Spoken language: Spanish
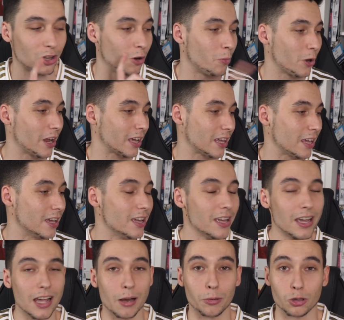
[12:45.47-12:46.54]
Os dejo por
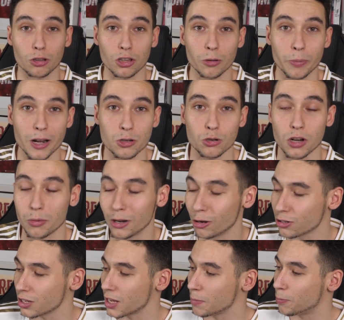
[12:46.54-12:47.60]
aquí el botoncito para
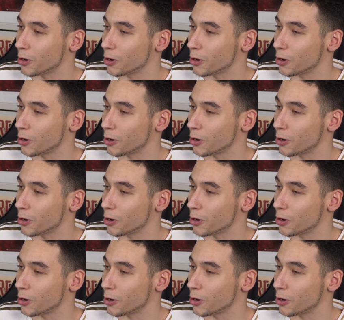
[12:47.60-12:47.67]
suscribiros